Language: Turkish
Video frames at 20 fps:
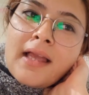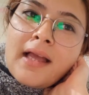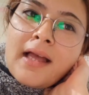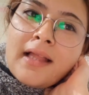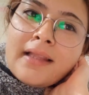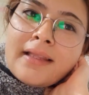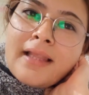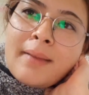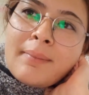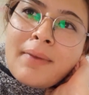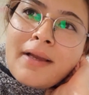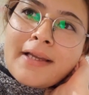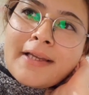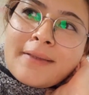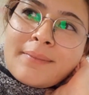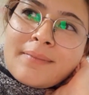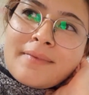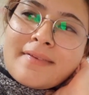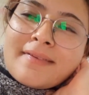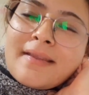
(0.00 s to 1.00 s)
Allah'ım
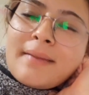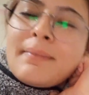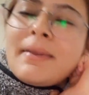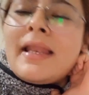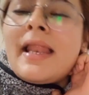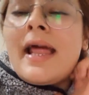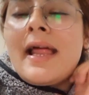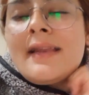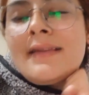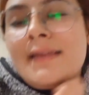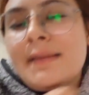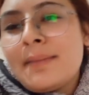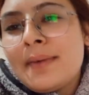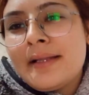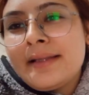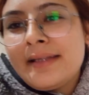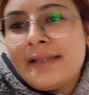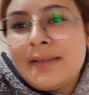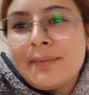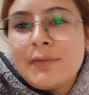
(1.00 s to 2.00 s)
hakkımızda ben her
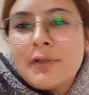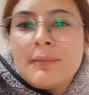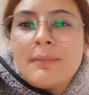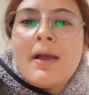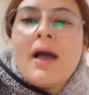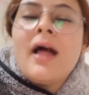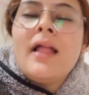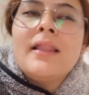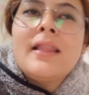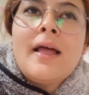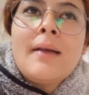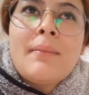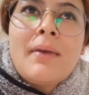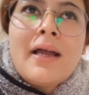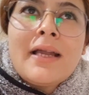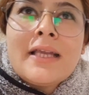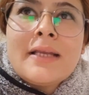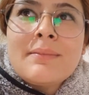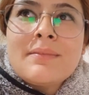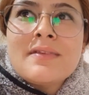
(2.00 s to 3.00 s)
zaman dediğim gibi Allah'ım
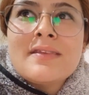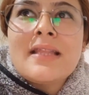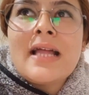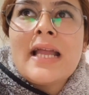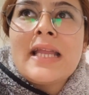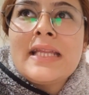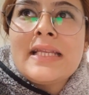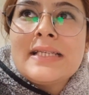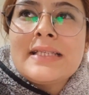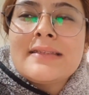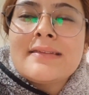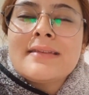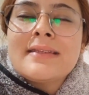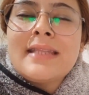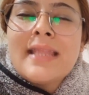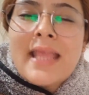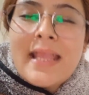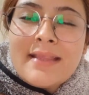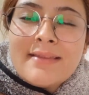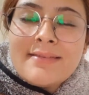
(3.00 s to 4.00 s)
hakkımızda hayırlısı
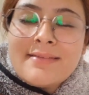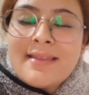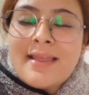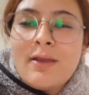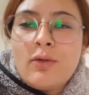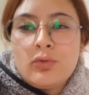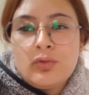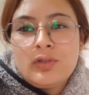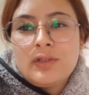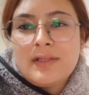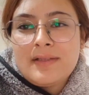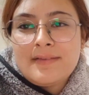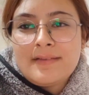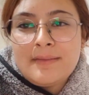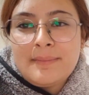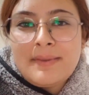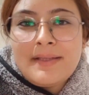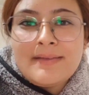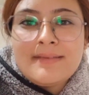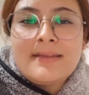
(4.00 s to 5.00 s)
neyse onu
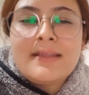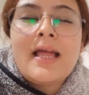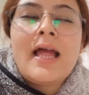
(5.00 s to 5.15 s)
nasip etsin.